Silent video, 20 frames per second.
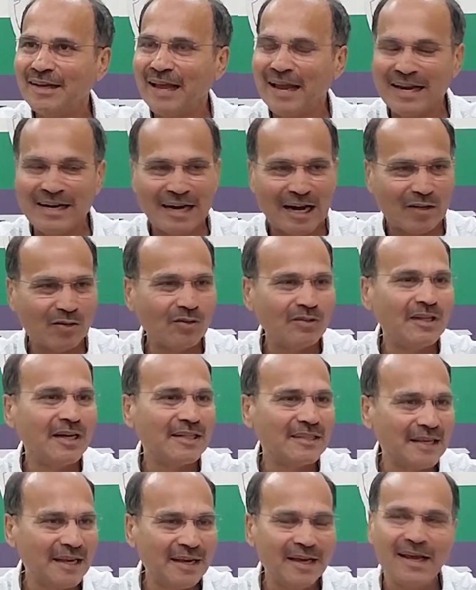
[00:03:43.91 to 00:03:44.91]
এই নাটক
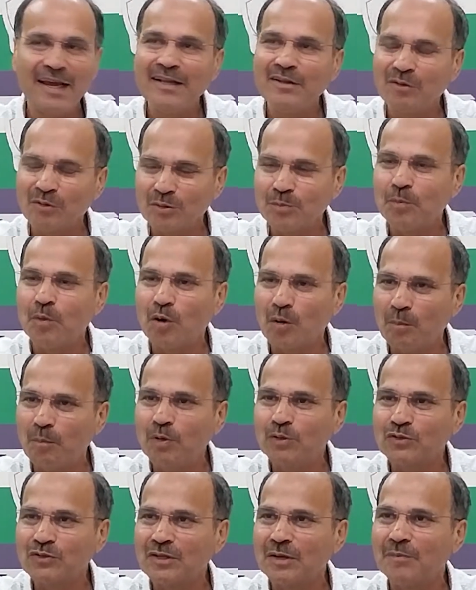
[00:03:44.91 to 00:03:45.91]
দেখতে
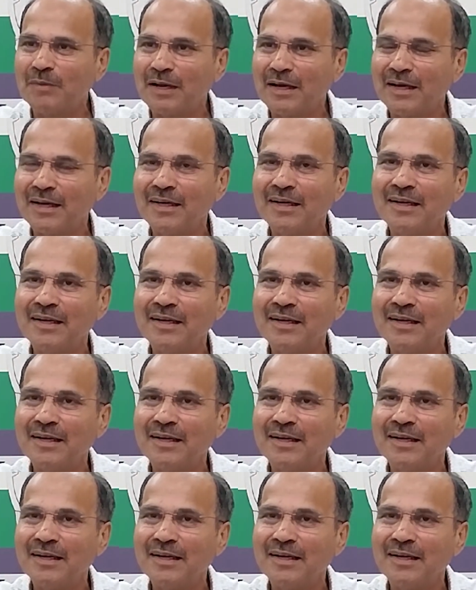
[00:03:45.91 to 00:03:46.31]
অভ্যস্ত আমরা